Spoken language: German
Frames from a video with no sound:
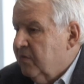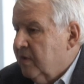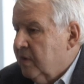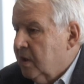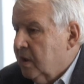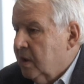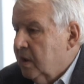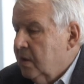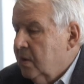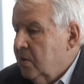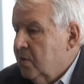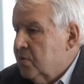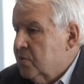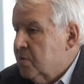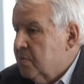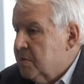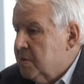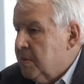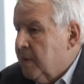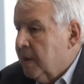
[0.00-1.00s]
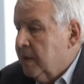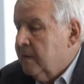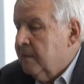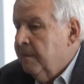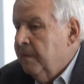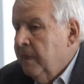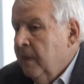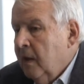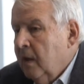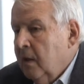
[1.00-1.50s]
vertreten. Und zum
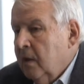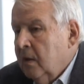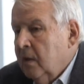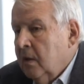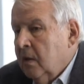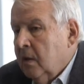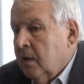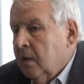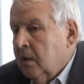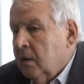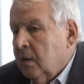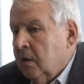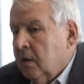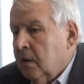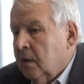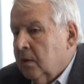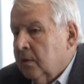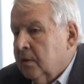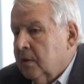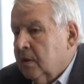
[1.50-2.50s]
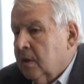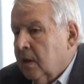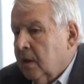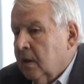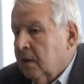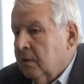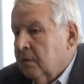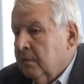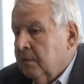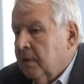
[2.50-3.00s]
Zweiten hat,
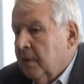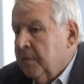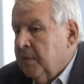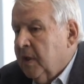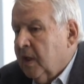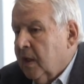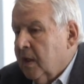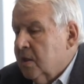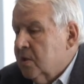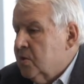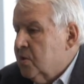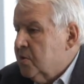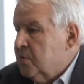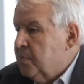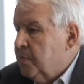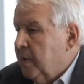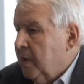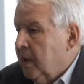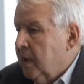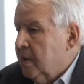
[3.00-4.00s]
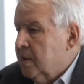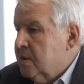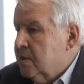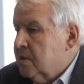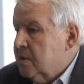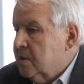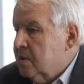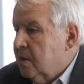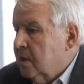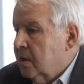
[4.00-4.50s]
äh, haben die Rangers
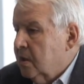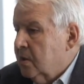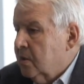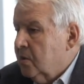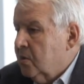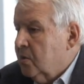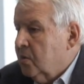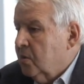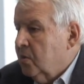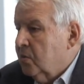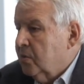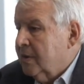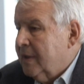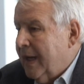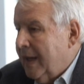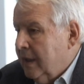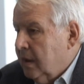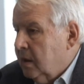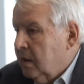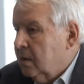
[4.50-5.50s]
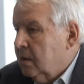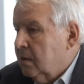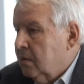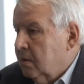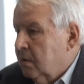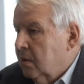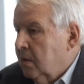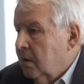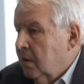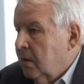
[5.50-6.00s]
bereits den
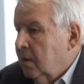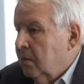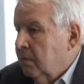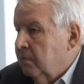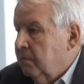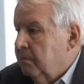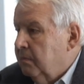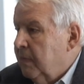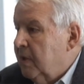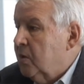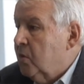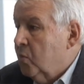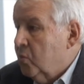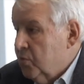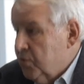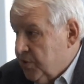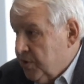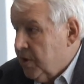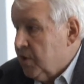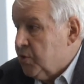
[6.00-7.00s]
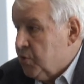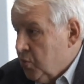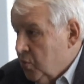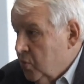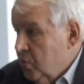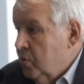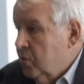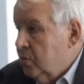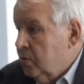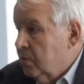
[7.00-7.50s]
Kontakt mit uns
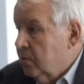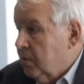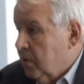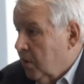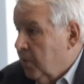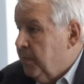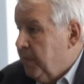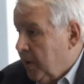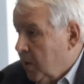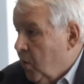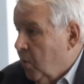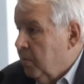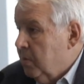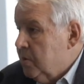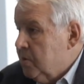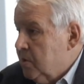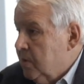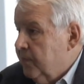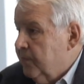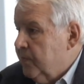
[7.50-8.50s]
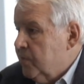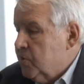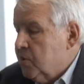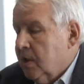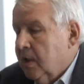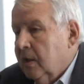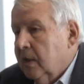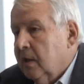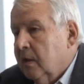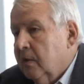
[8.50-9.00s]
gesucht und auch bekommen,
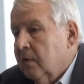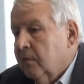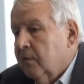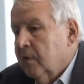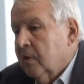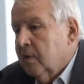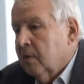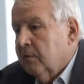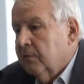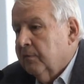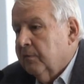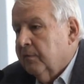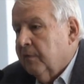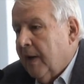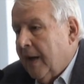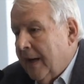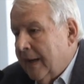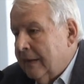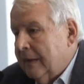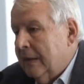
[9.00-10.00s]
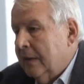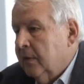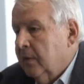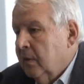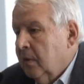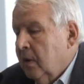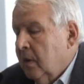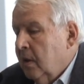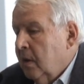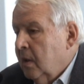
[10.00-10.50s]
selbstverständlich. Wir verhandeln